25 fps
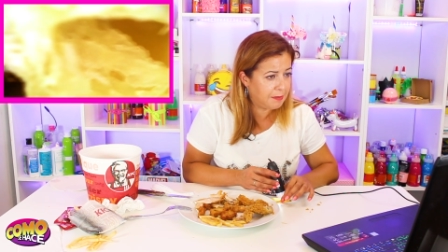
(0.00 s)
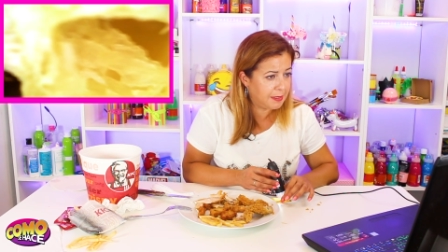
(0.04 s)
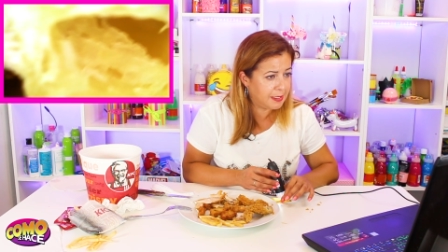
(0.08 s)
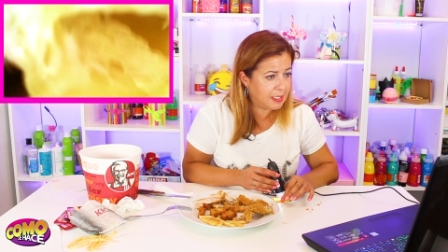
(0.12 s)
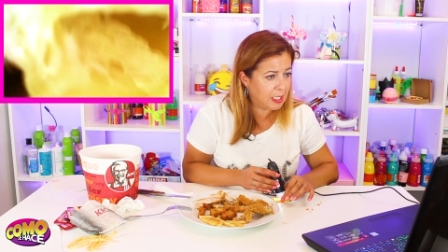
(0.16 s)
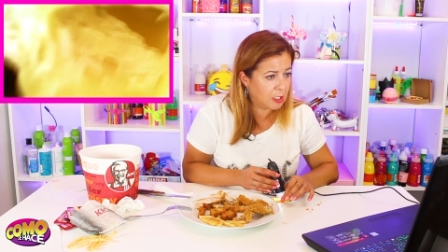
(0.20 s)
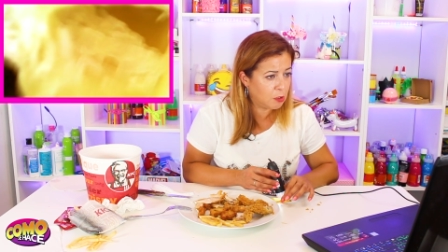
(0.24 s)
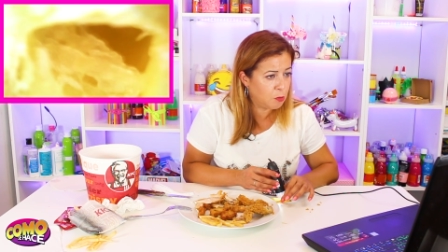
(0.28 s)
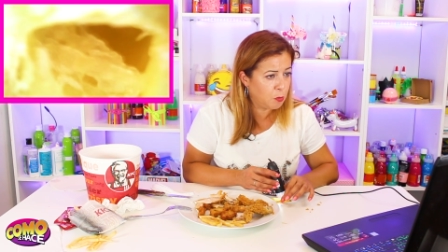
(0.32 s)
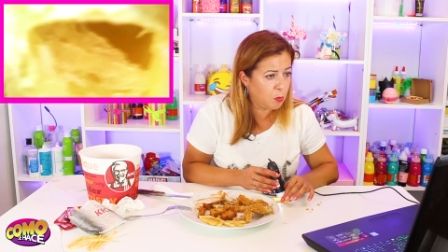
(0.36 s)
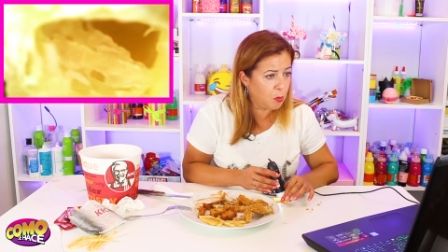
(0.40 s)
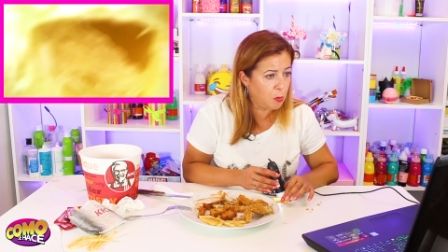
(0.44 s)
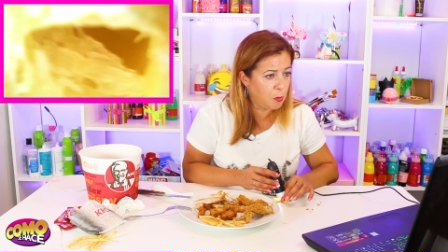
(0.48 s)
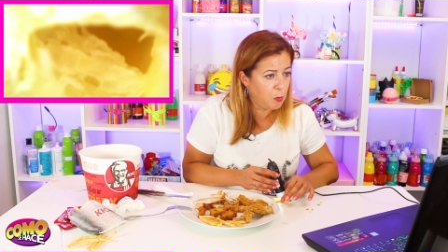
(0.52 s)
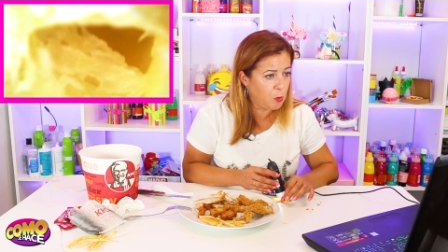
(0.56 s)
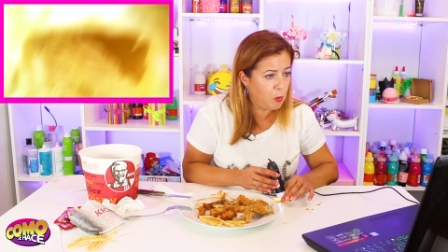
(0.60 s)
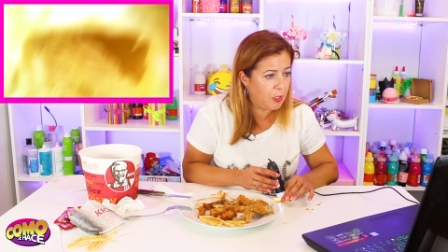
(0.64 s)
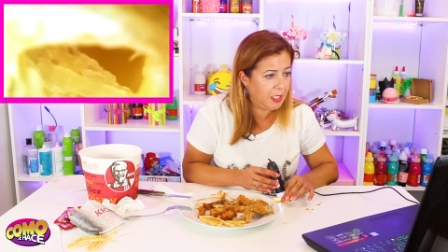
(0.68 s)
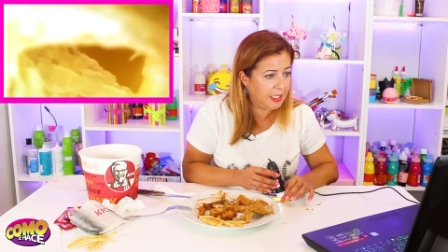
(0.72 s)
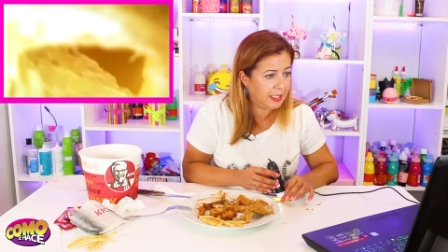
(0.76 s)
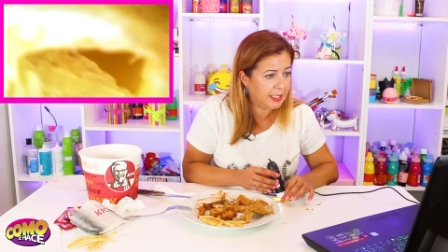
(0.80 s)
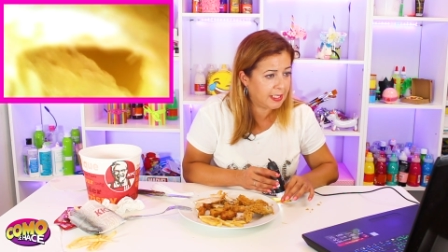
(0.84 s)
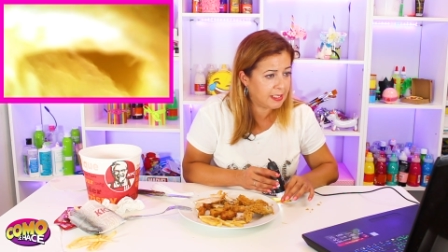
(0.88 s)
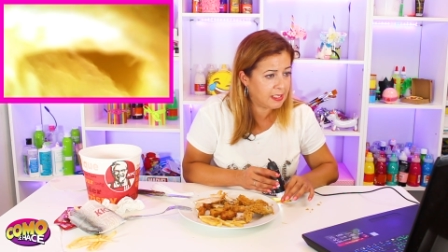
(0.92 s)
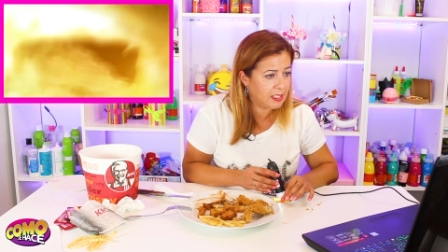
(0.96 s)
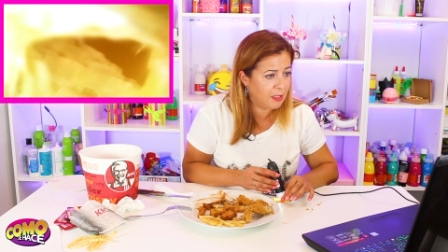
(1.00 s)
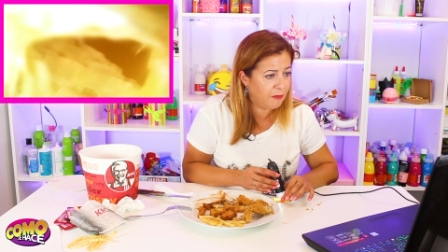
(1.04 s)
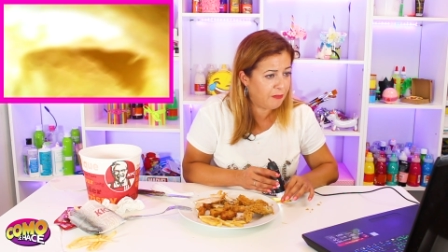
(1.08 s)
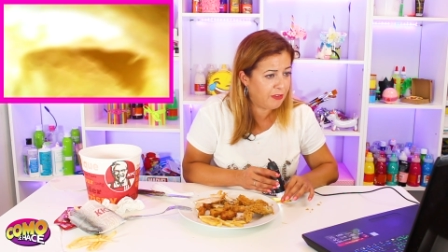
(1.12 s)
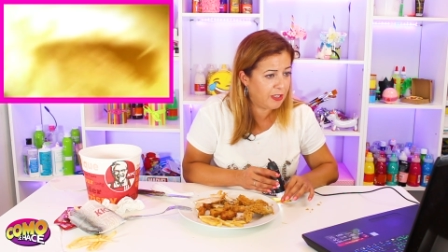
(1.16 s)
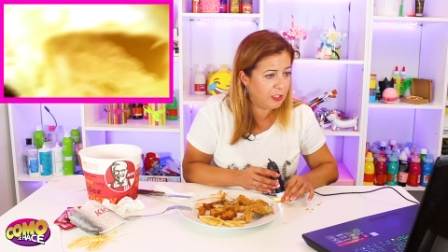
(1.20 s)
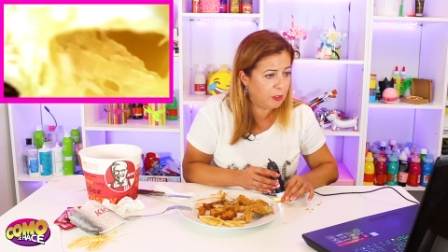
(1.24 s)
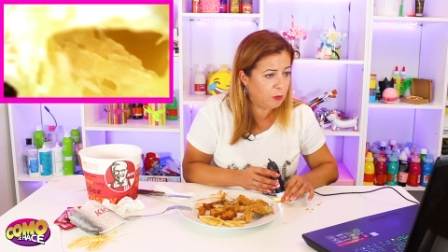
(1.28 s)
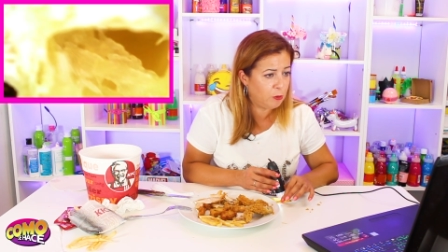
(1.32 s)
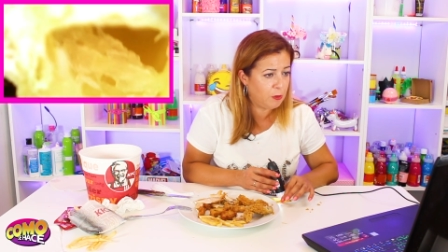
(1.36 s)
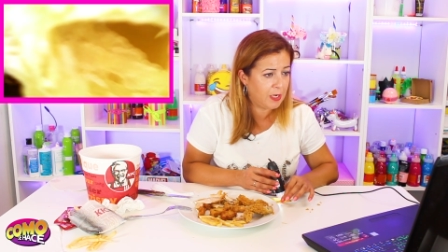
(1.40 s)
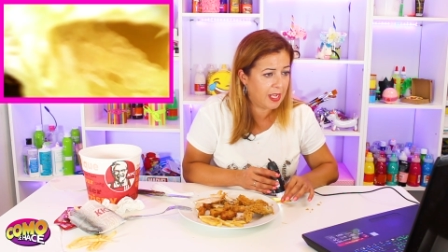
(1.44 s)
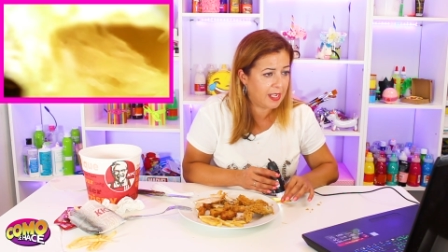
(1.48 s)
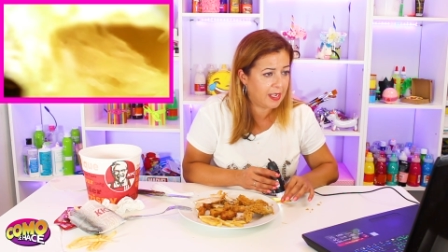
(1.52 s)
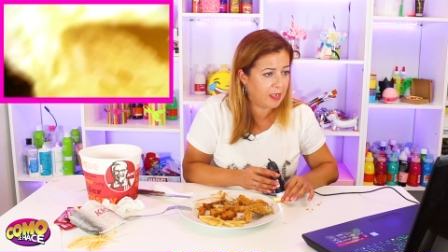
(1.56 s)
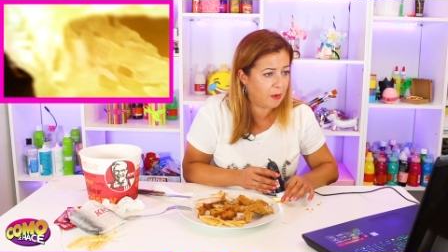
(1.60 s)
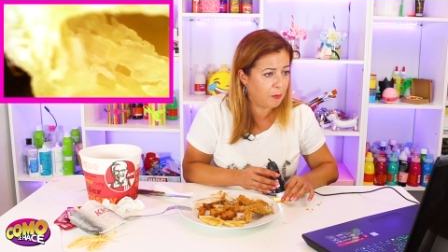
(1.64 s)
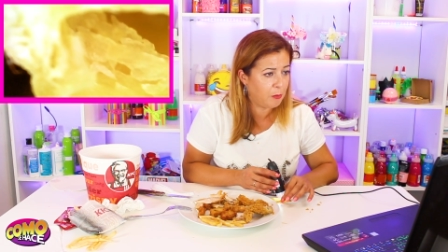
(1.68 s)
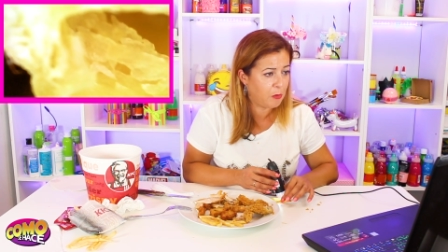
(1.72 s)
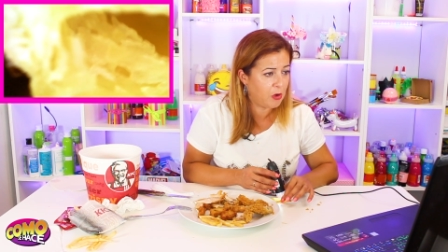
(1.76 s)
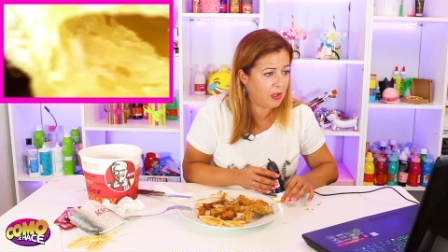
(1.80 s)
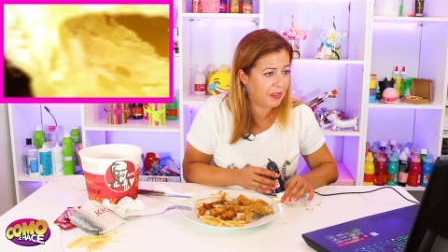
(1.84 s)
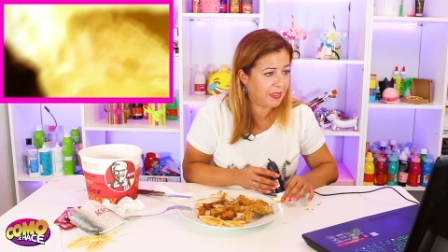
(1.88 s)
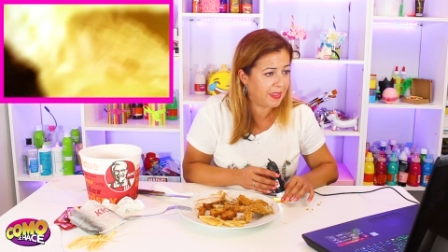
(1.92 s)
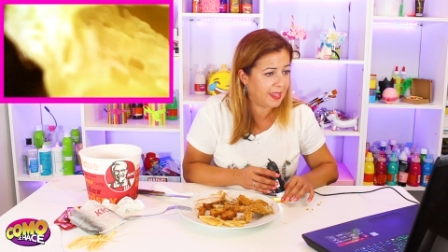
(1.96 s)
¿Veis las burbujitas de fritura
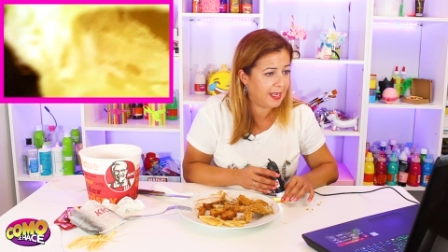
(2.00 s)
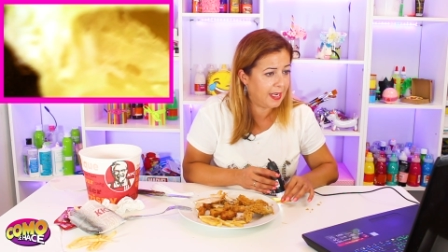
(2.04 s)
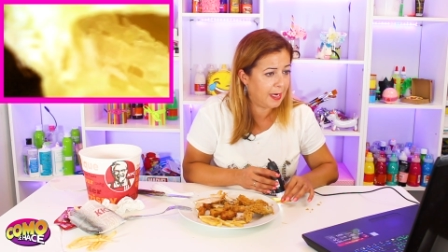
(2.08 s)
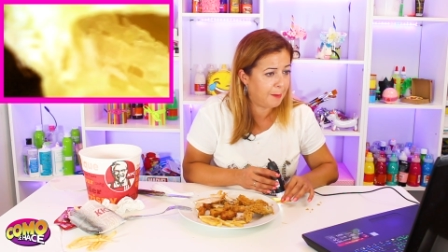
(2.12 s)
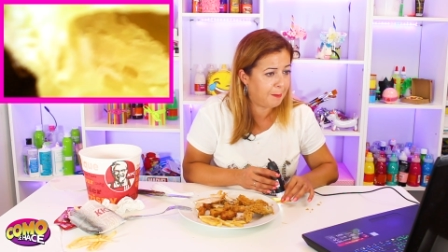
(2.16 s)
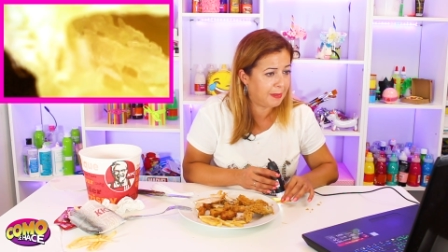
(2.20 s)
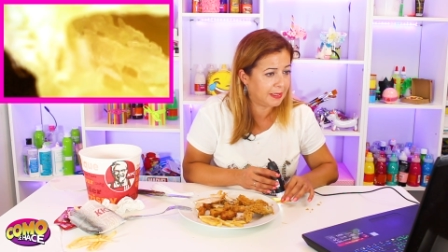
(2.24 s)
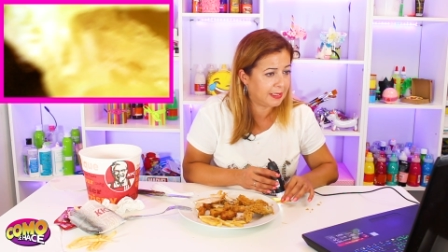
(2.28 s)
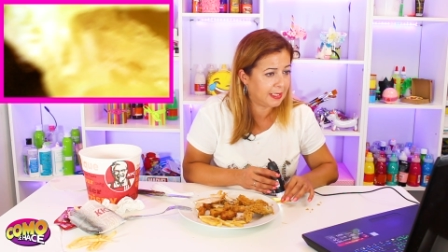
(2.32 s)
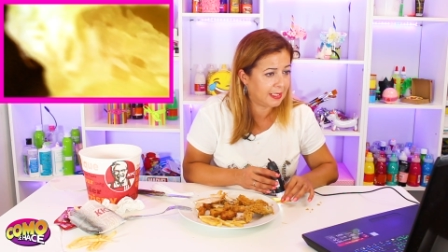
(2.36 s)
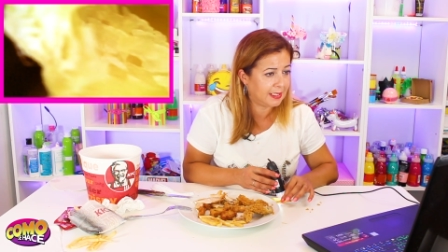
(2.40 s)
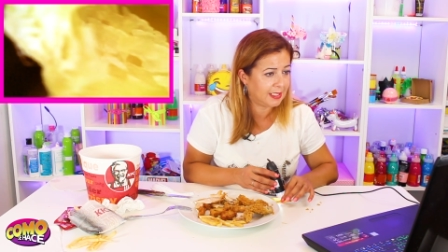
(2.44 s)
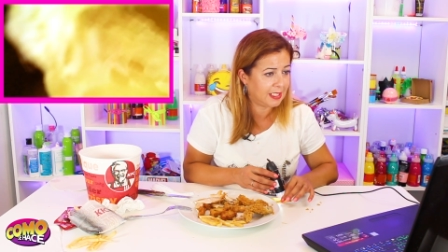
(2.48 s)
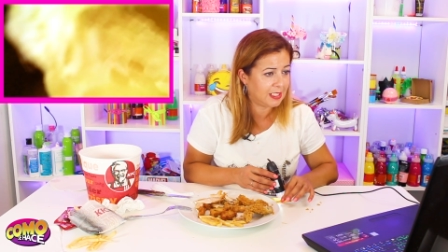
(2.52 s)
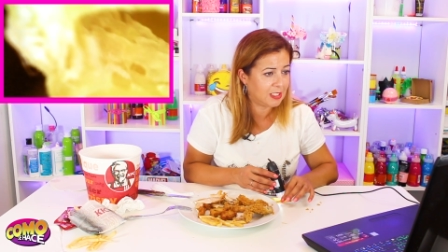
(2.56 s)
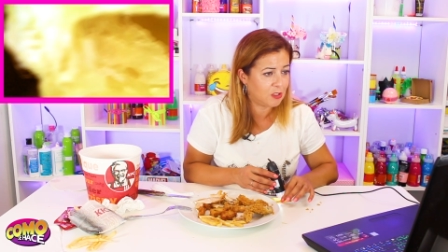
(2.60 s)
como hace la patata?